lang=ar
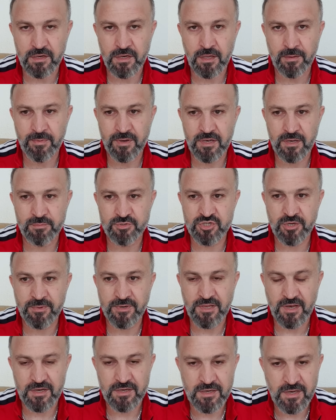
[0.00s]
نعمل
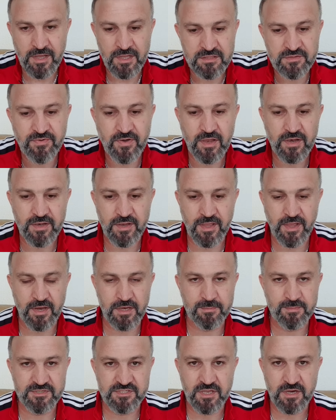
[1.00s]
لمشمل لاطفالنا
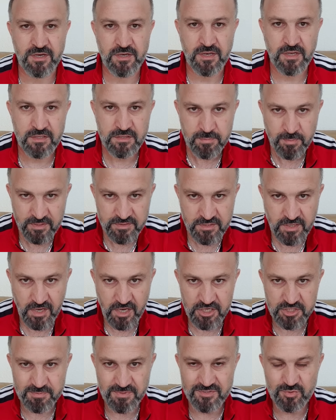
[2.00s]
يعني مثلا لل
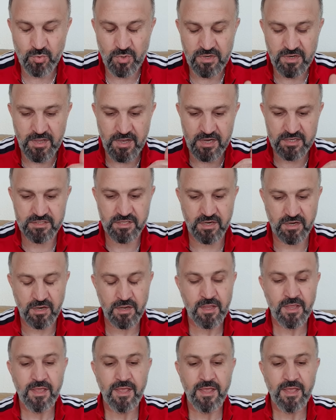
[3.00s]
18 بس ولا اكثر